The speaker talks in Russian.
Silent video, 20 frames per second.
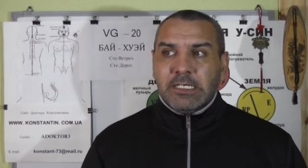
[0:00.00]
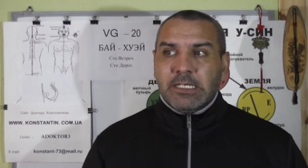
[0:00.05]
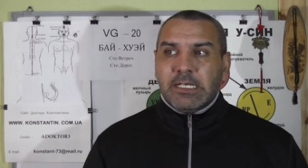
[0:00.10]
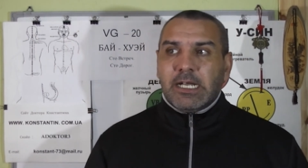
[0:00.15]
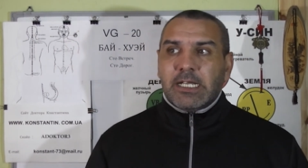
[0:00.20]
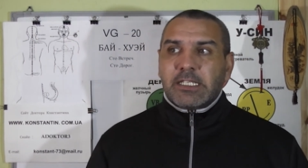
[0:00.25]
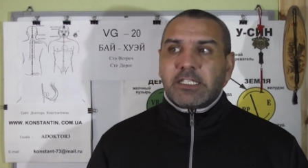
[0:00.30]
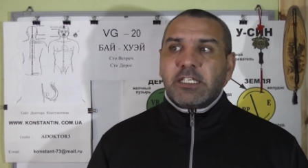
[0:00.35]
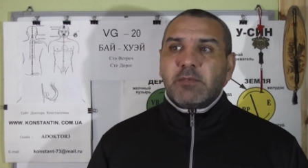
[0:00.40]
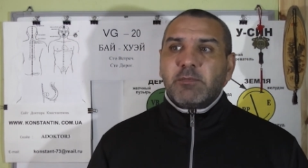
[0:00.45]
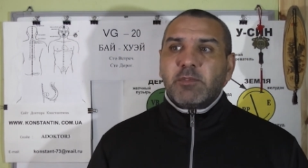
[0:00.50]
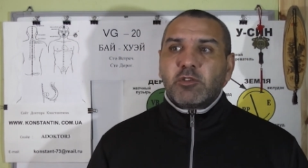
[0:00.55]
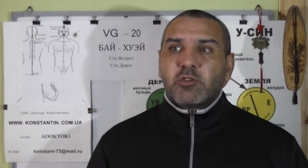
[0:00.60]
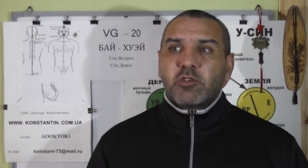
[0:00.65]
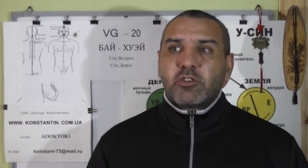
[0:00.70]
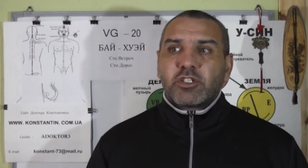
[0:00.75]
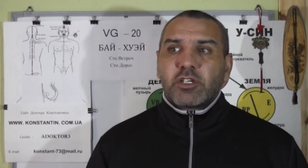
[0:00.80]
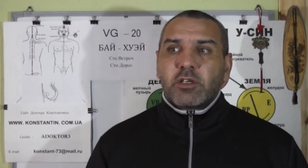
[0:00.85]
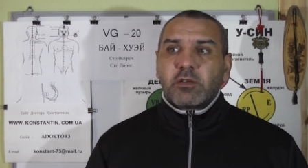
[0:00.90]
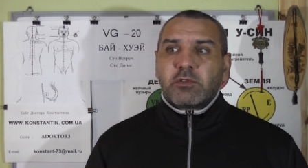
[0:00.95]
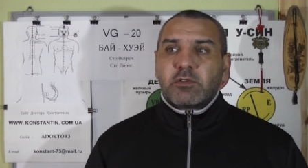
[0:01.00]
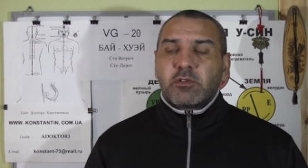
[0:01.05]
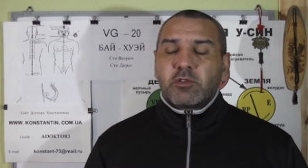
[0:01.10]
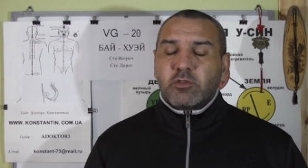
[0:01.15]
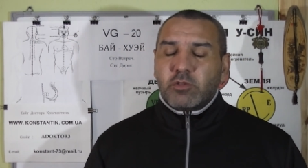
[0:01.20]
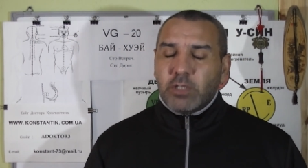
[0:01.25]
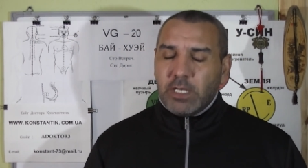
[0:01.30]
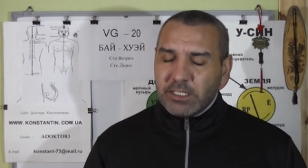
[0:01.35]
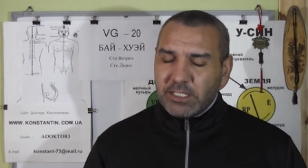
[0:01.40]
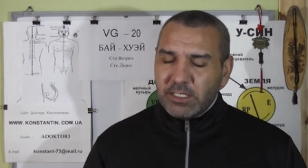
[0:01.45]
одними точками
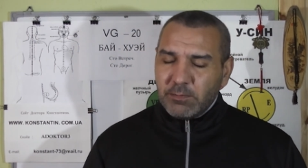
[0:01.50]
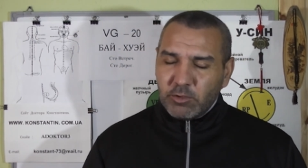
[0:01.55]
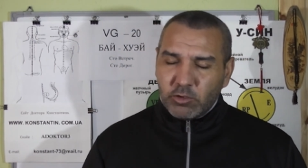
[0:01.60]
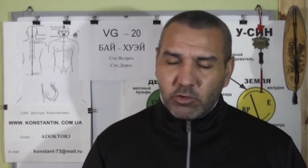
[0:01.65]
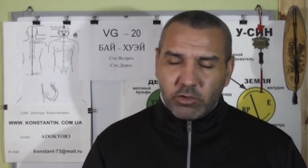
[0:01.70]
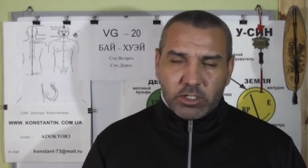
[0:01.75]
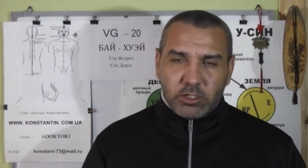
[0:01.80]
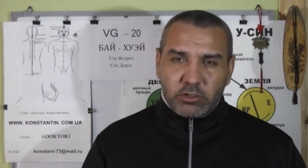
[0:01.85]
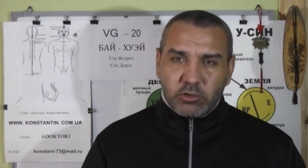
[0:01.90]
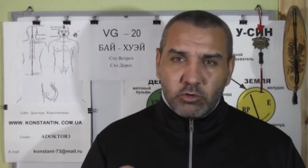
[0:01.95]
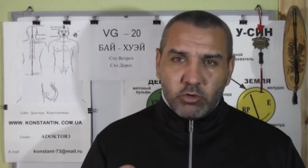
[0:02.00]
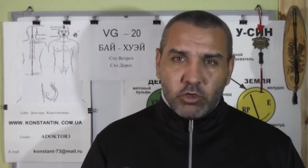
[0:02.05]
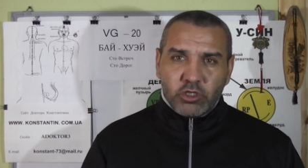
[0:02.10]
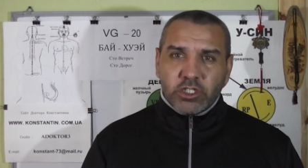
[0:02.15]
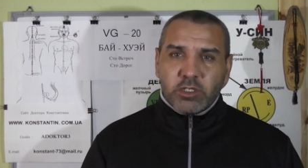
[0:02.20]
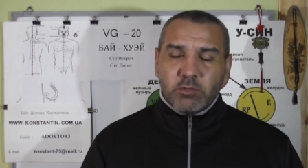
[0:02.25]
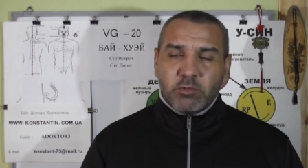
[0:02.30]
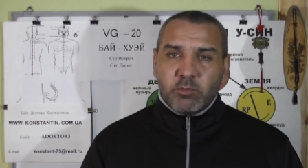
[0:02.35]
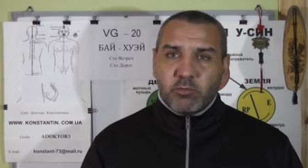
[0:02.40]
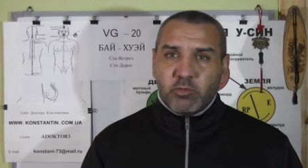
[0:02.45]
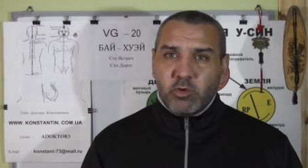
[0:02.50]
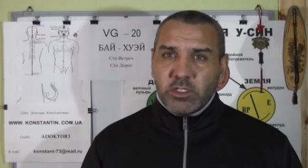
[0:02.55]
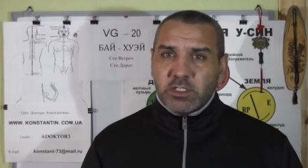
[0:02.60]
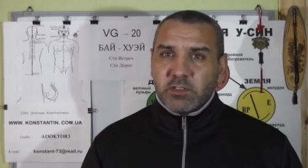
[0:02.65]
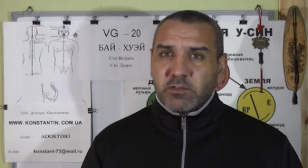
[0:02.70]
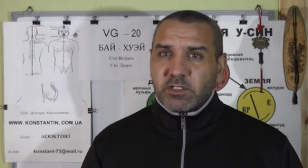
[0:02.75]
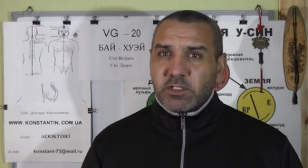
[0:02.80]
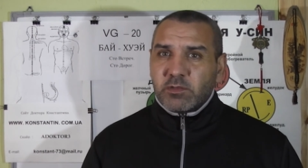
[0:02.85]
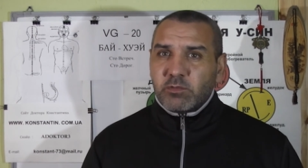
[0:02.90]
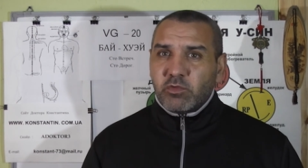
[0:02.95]
одними только точками
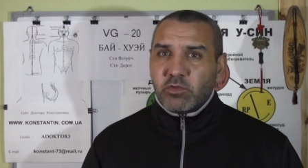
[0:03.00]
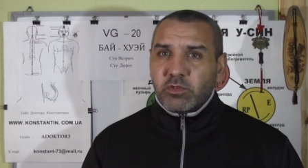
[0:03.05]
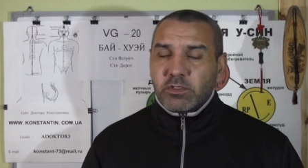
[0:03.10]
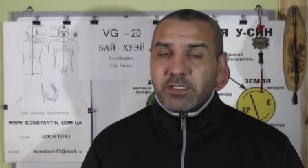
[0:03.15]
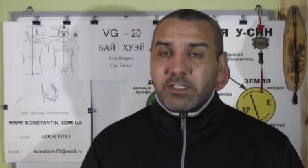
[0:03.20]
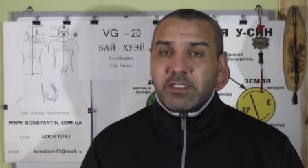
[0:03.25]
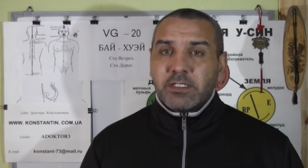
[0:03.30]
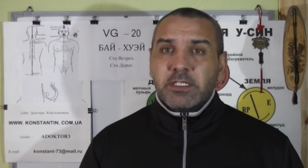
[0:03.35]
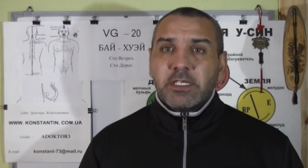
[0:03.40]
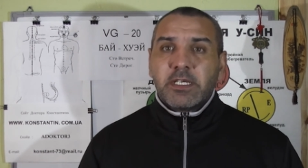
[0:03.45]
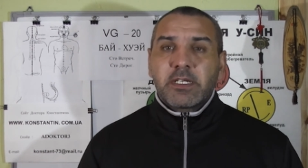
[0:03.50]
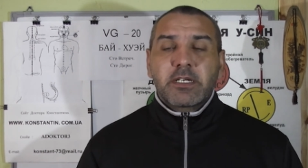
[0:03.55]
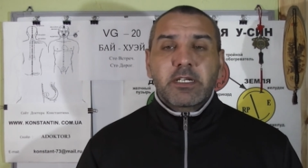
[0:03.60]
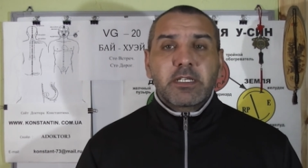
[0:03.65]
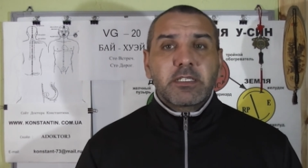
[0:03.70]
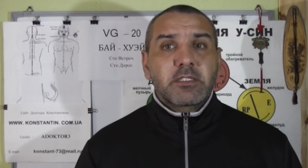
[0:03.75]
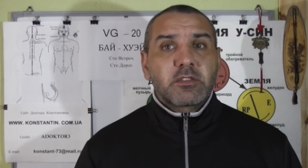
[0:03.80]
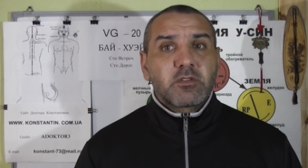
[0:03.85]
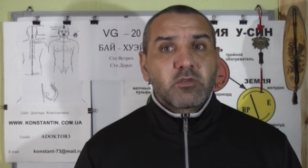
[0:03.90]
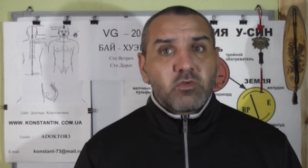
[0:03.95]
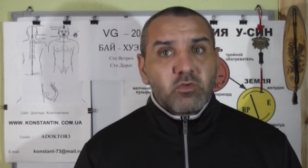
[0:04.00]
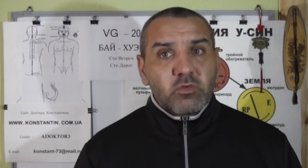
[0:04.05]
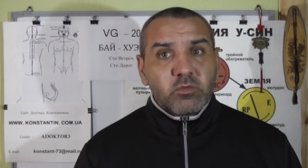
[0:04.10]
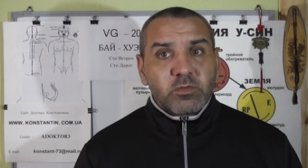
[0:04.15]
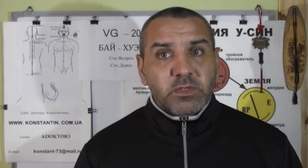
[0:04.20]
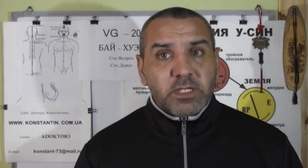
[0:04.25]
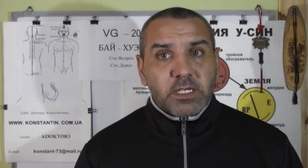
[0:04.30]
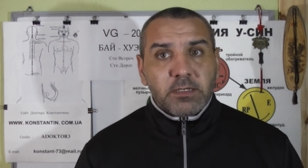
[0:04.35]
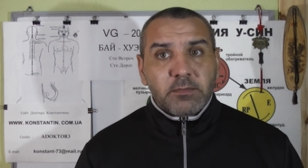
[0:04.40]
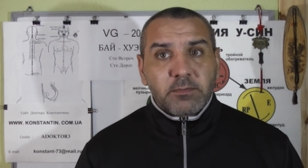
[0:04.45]
пользоваться будет
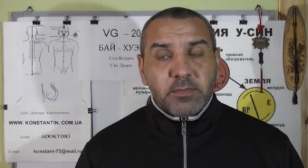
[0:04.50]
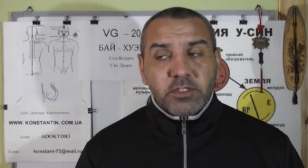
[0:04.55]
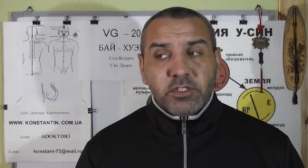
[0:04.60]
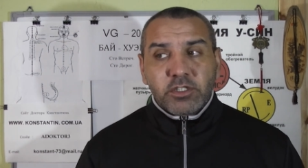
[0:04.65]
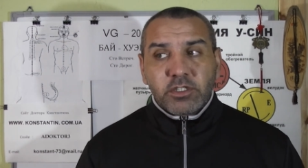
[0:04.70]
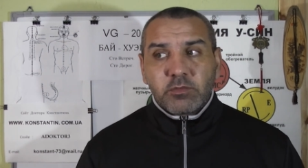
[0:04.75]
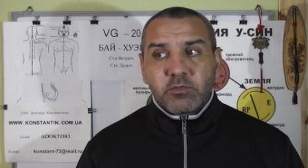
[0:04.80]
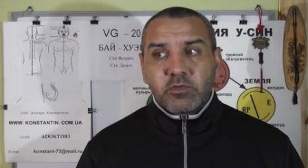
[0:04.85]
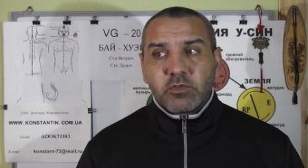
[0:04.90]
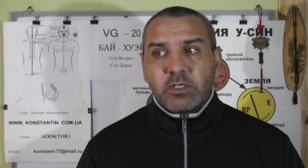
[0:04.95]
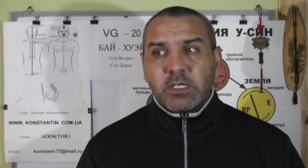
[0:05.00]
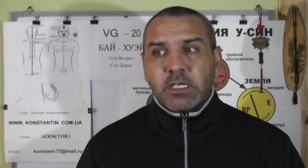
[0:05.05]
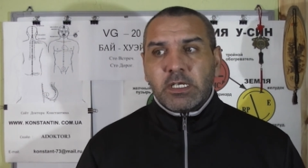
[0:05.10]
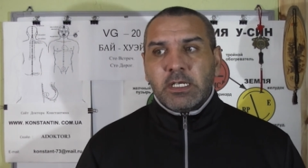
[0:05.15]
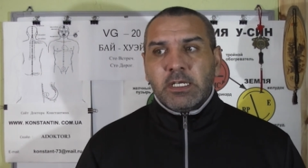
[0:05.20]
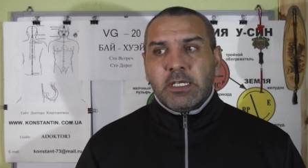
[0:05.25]
неразумно. Почему?